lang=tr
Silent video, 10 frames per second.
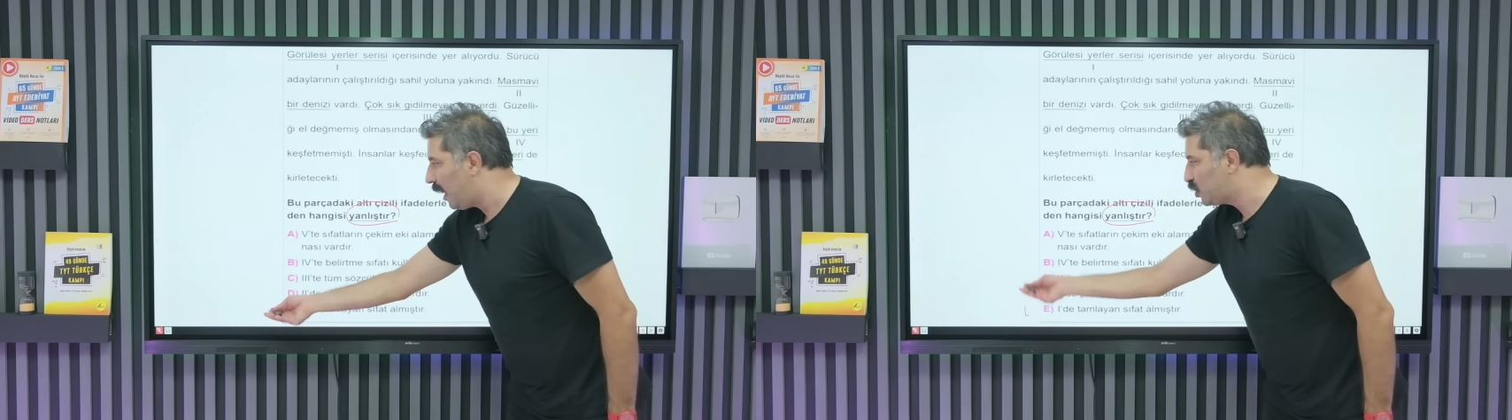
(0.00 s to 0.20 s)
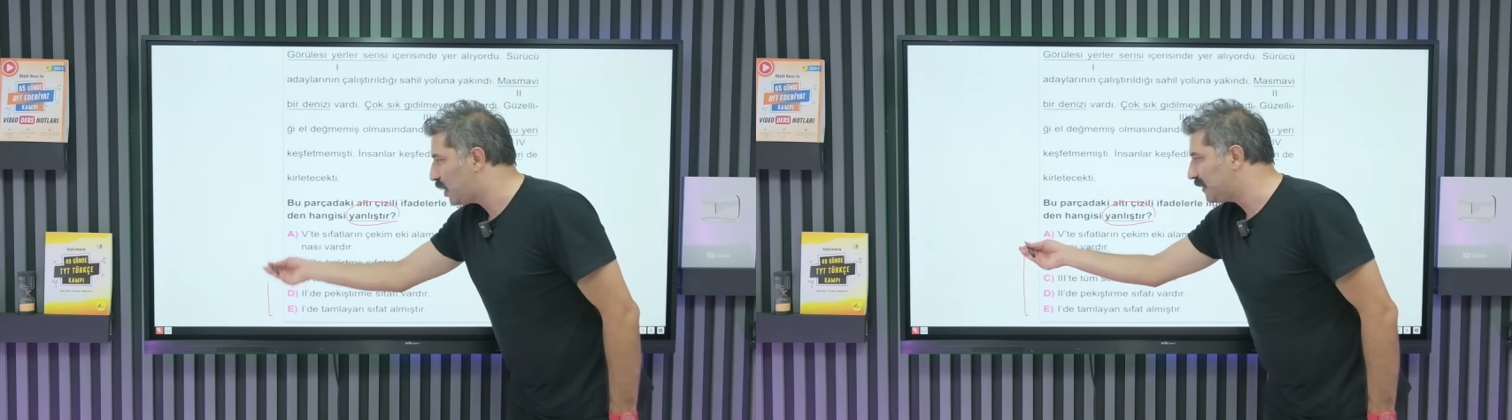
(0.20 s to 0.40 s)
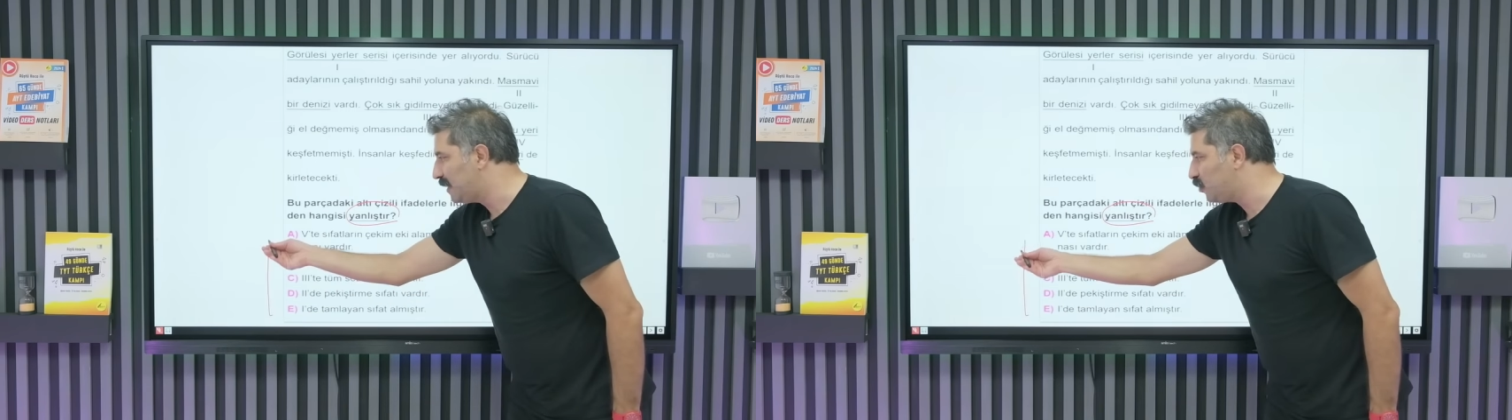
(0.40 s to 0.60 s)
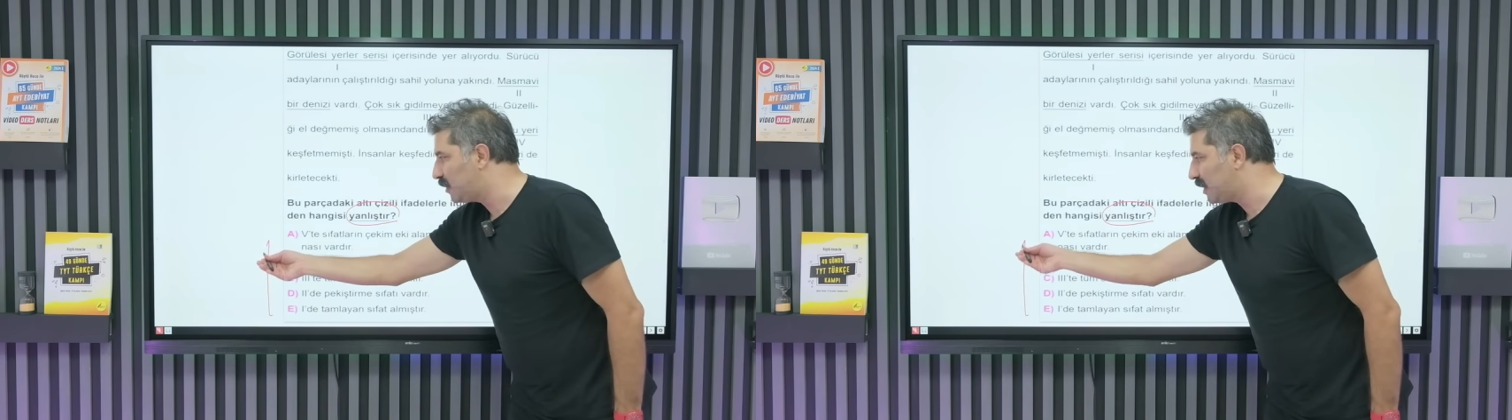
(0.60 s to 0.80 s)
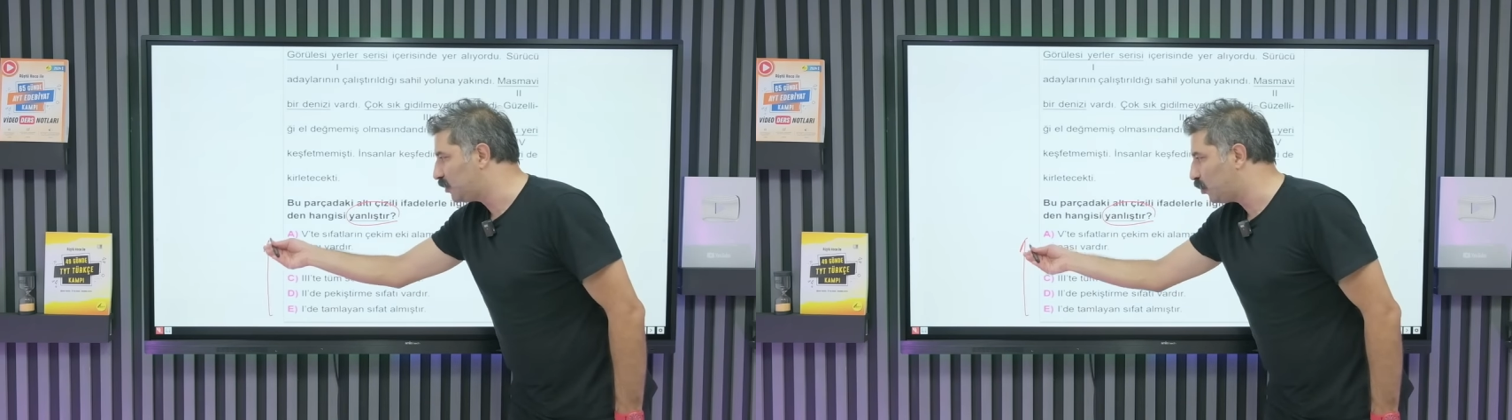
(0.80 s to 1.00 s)
aşağıdan
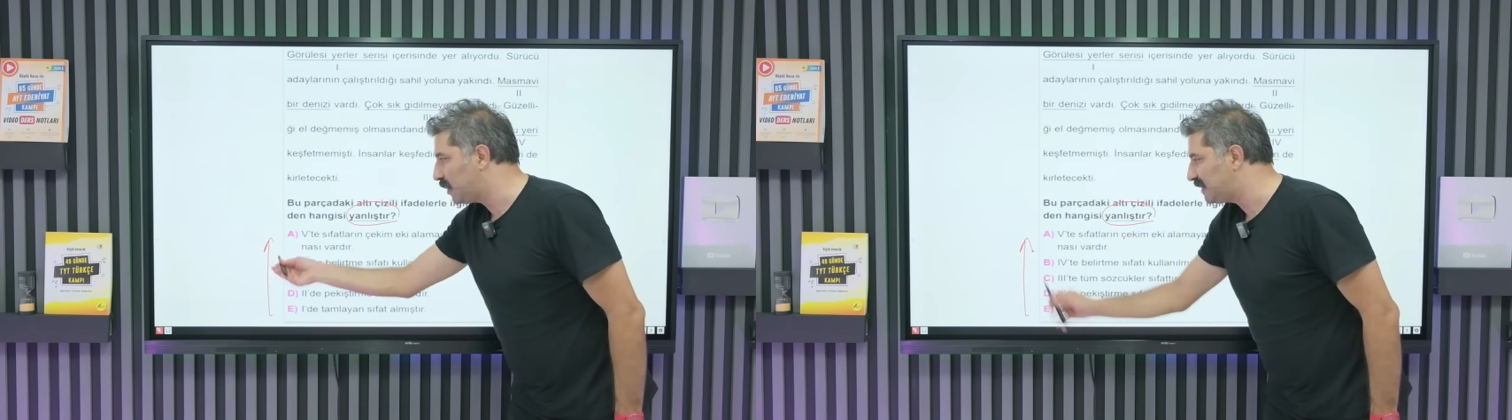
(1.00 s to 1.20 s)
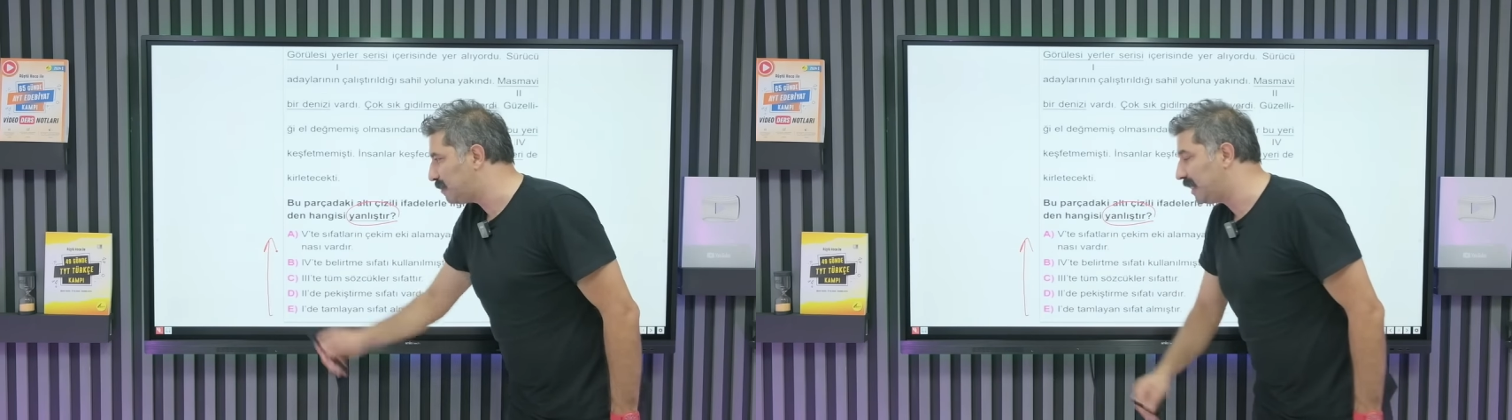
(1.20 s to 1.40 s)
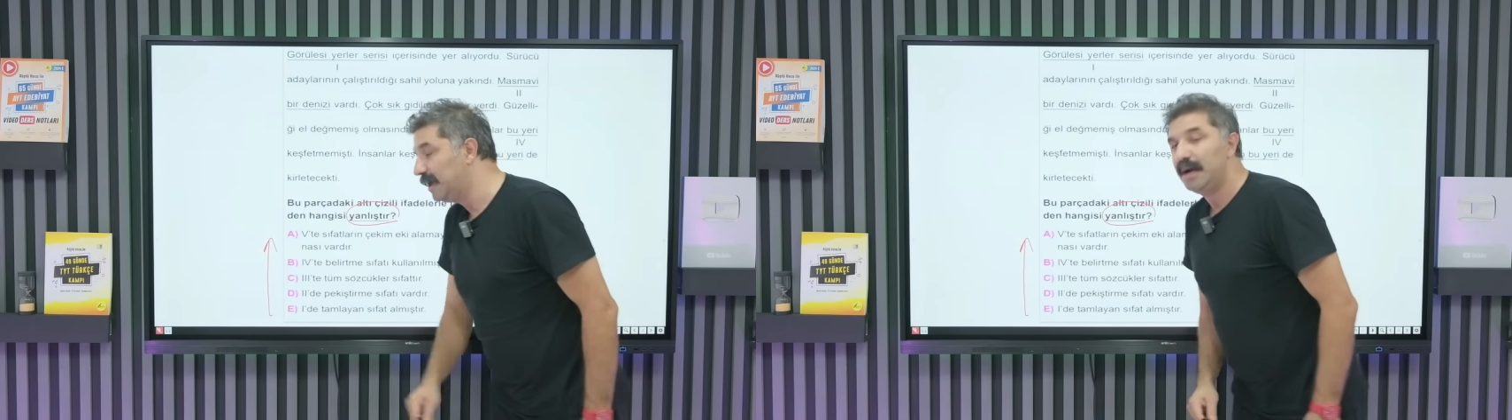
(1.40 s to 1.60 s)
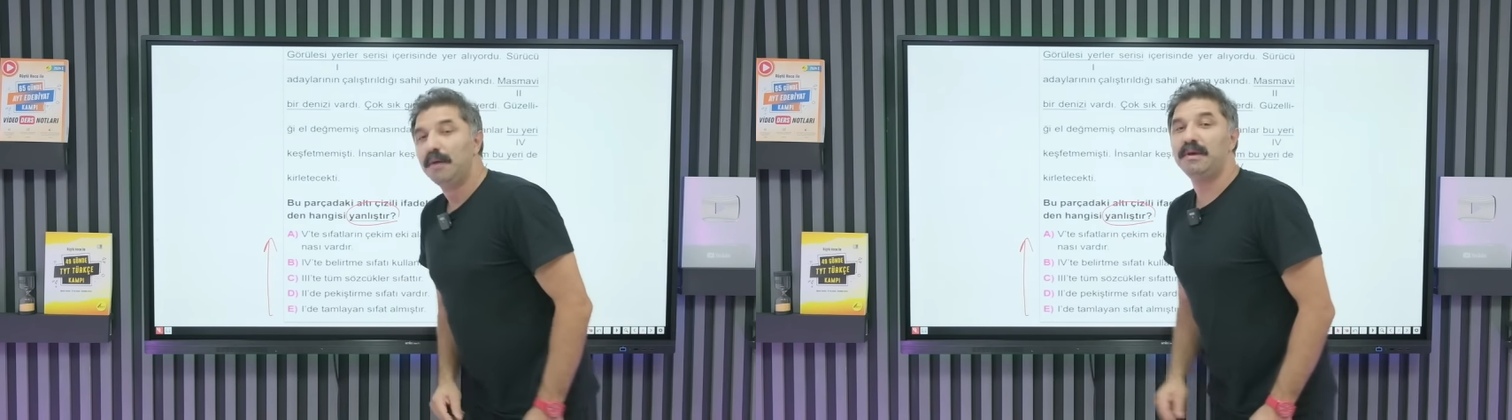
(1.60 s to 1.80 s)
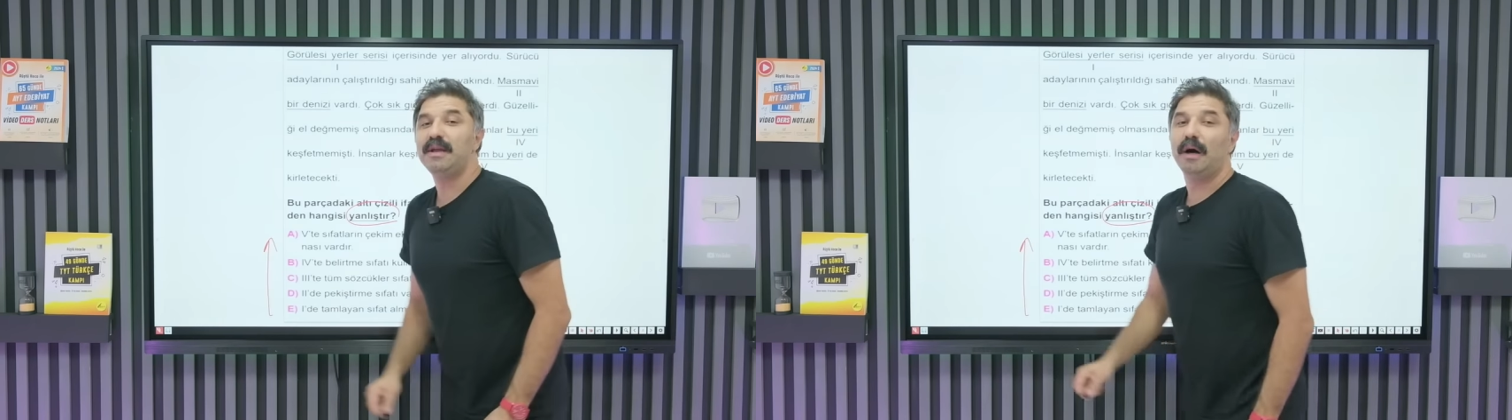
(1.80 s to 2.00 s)
yukarıya doğru gitmeyi
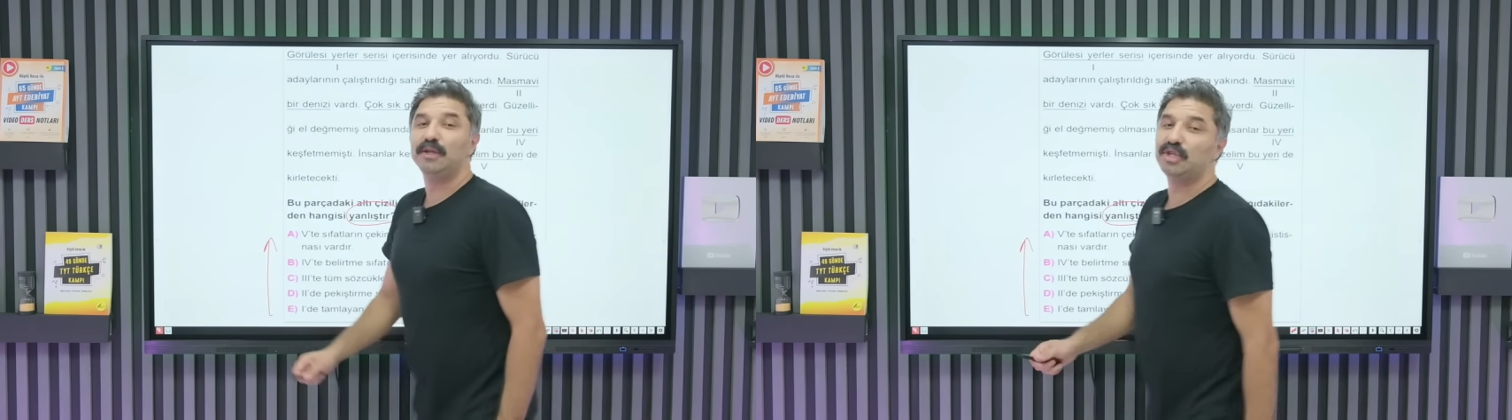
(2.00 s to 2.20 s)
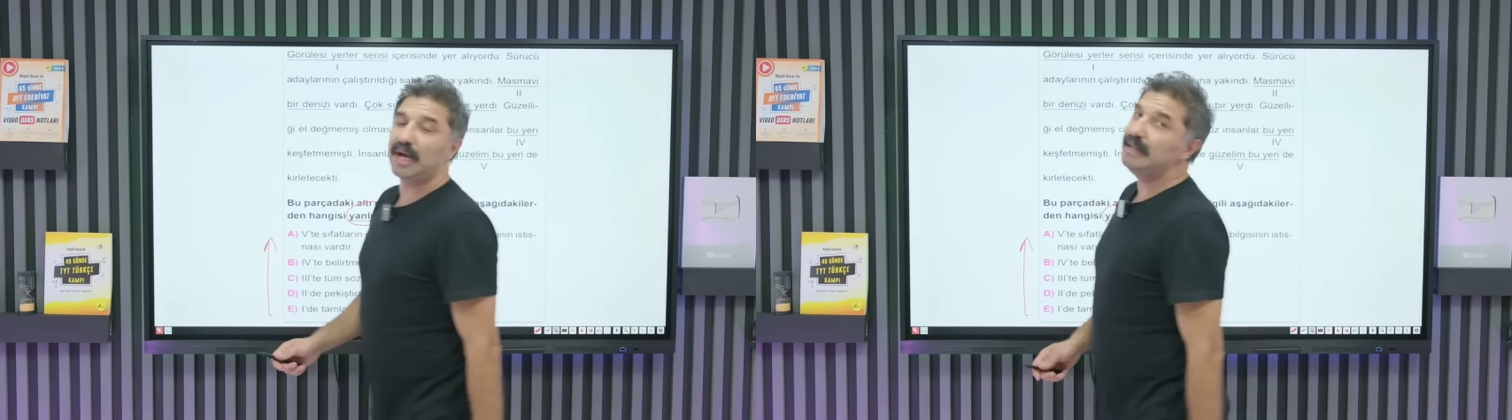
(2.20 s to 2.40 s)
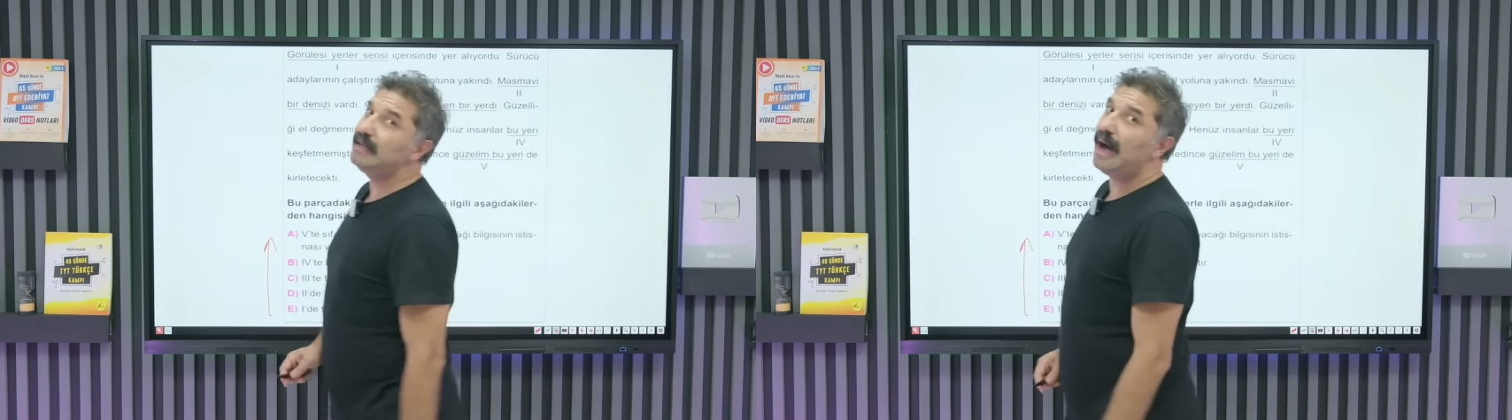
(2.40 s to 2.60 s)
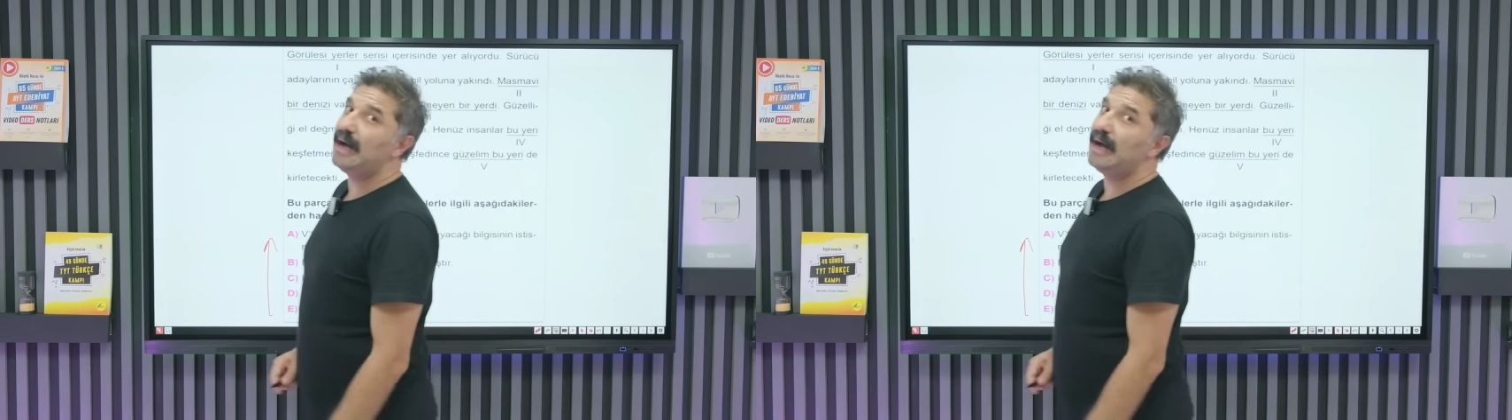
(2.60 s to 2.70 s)
bir alışkanlık